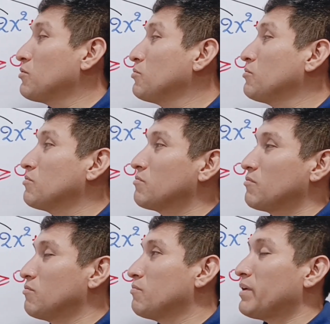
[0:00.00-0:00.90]

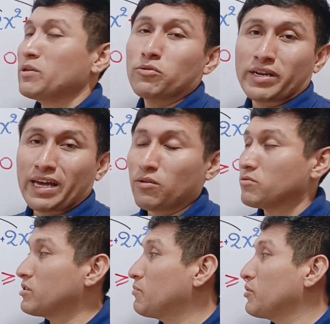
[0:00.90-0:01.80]
un, mayor grado?
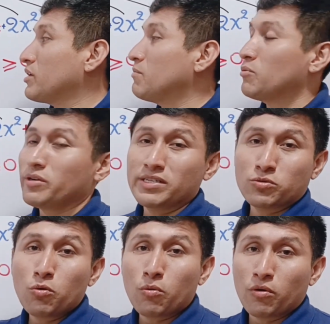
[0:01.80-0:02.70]
O sea, por ejemplo,
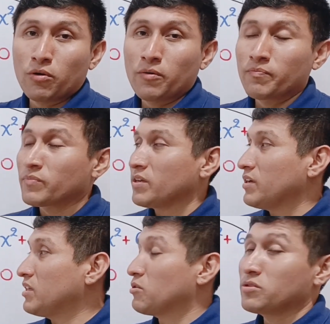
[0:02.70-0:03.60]
x cubo.
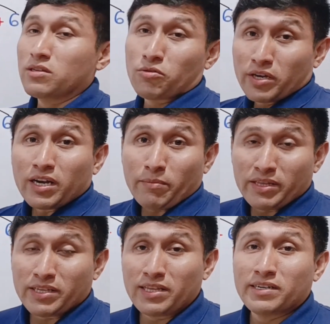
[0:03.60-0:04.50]
Entonces,
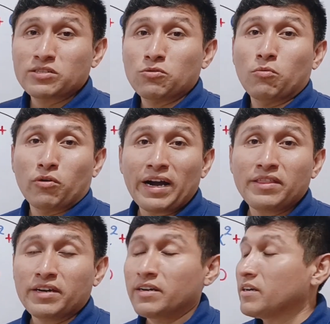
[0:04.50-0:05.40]
lógicamente, el x cubo
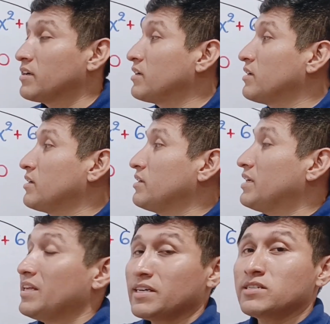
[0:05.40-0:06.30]
gana.
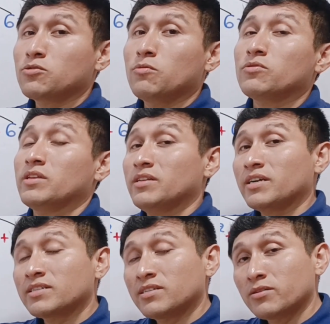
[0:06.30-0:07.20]
Y el x cubo
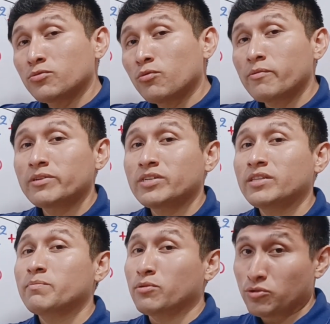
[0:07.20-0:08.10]
tendría que ser su
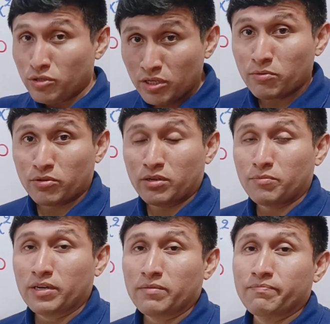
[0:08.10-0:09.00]
coeficiente positivo
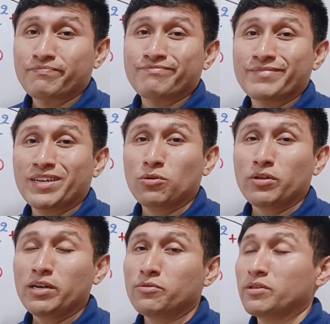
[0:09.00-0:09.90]
también. ¿Quedó
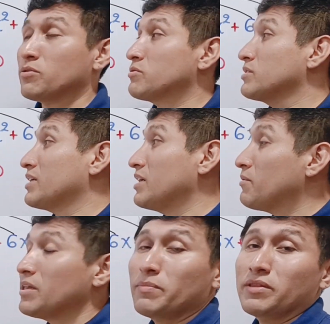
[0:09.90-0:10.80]
claro? Entonces, aquí
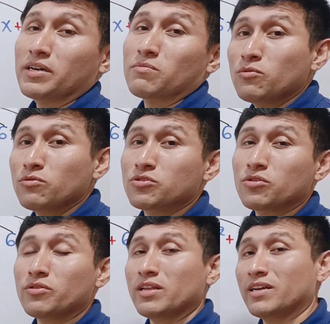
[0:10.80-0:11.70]
va a depender
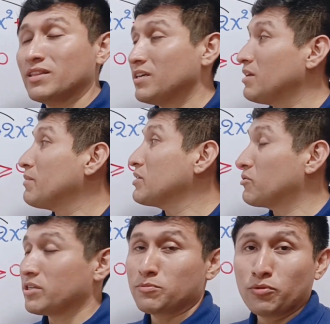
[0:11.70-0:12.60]
mucho del que tiene
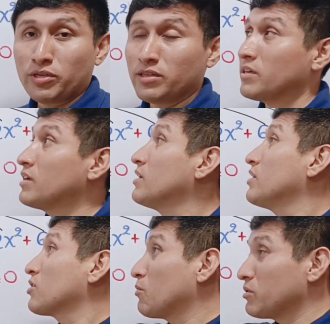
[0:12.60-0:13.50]
mayor exponente.
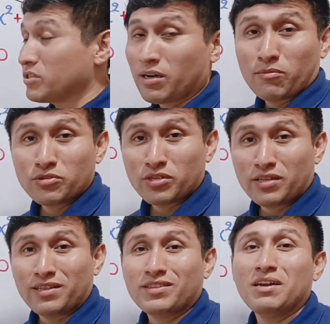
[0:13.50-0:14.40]
Como estamos
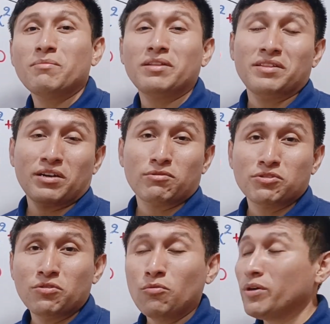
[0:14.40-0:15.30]
en el tema de
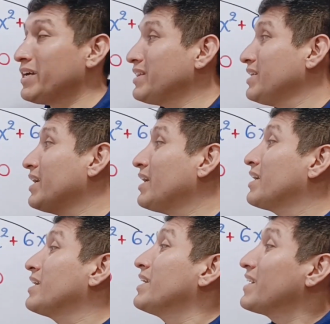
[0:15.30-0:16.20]
inecuación
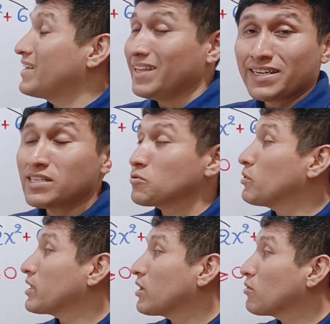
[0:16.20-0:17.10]
cuadrática, el x
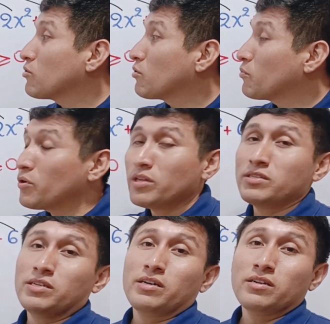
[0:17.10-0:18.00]
cuadrado no puede
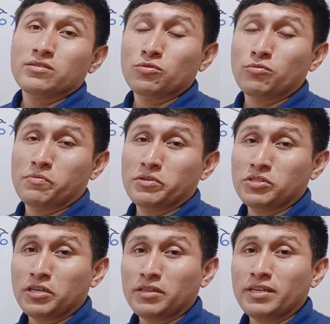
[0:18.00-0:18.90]
ser su
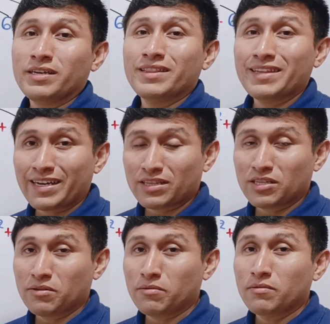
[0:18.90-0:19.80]
coeficiente
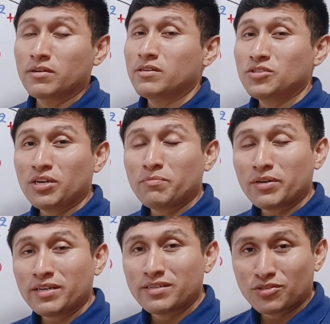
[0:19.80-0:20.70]
negativo.
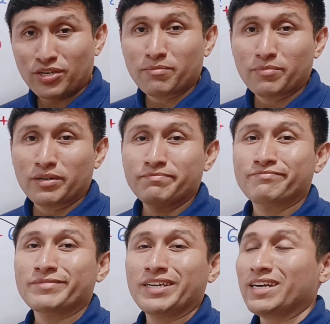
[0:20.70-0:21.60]
Siempre, siempre.
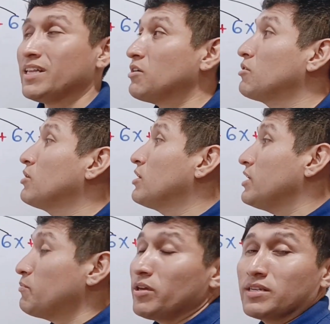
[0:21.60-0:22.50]
¿Queda claro?
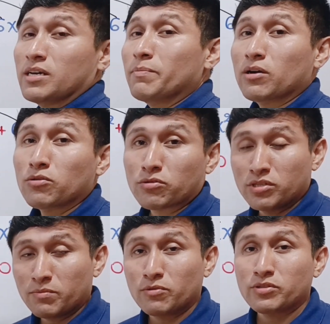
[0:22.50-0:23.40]
Y puede ser para
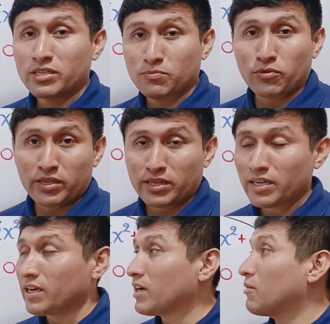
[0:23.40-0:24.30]
otros tipos de
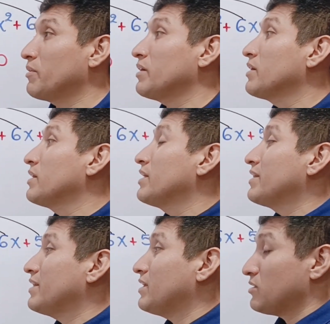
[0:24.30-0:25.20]
exponentes que acabé
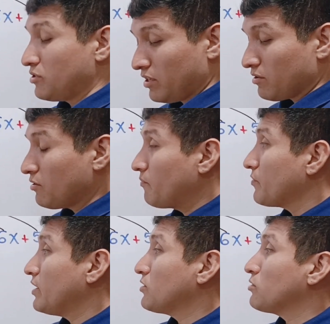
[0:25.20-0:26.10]
de decir, ¿no?
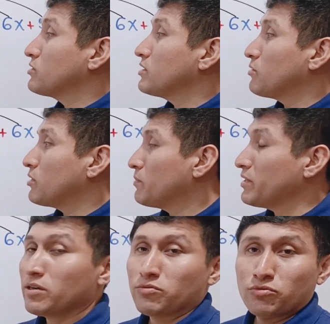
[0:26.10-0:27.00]
Entonces te voy a
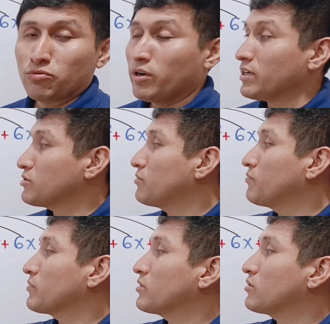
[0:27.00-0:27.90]
explicar un trucazo.
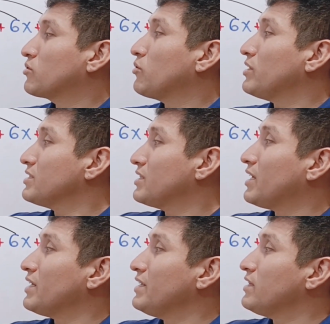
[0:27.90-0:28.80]
Toda
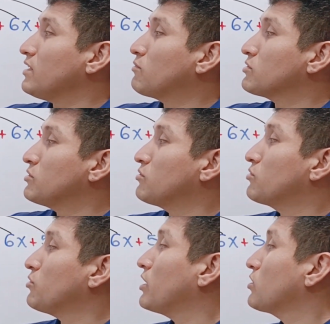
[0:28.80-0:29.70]
esta
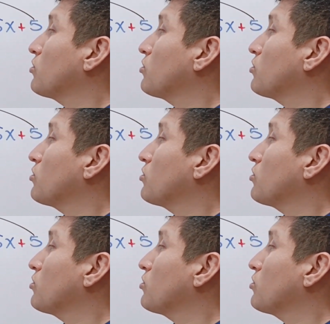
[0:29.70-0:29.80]
inecuación, toda,